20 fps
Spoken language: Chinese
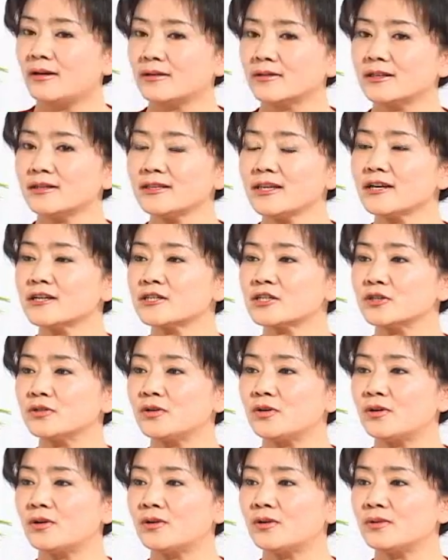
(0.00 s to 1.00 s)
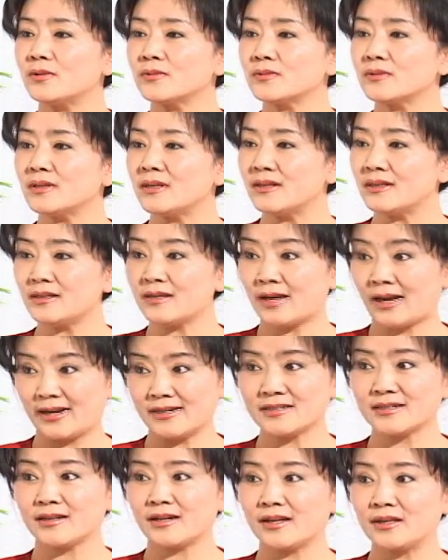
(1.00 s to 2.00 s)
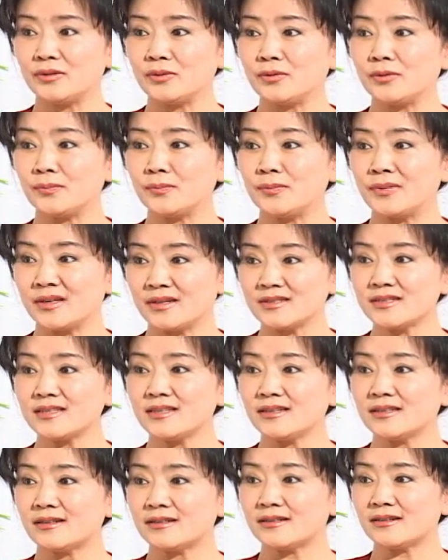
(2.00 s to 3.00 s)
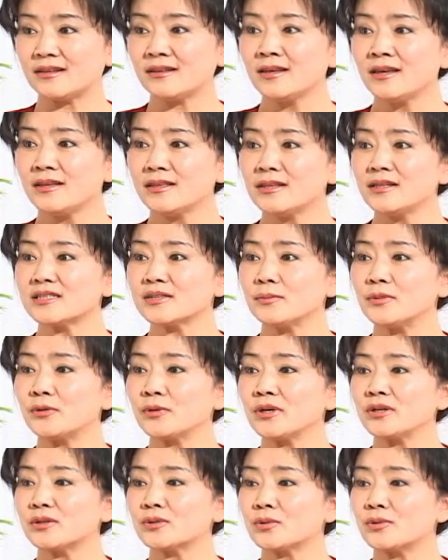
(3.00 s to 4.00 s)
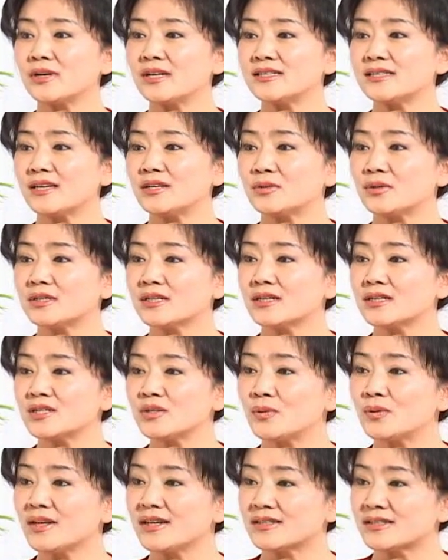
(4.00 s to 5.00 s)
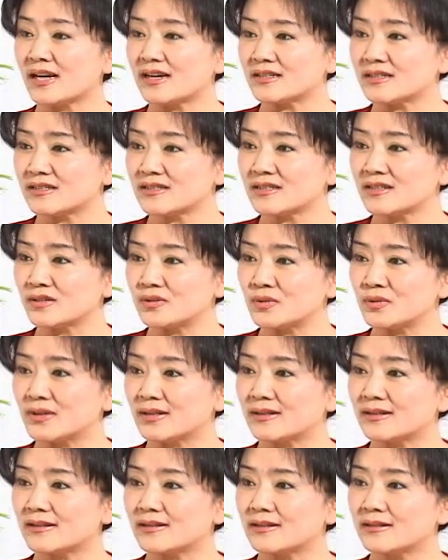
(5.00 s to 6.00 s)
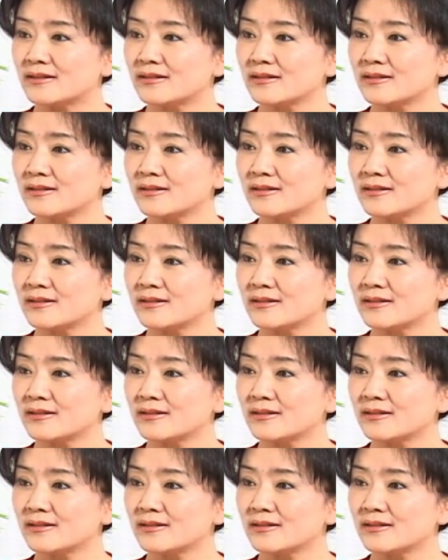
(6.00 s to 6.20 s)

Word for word: 哦，那那个时候您还是很有名气的人，你怎么会突然间对这个修炼产生兴趣了呢？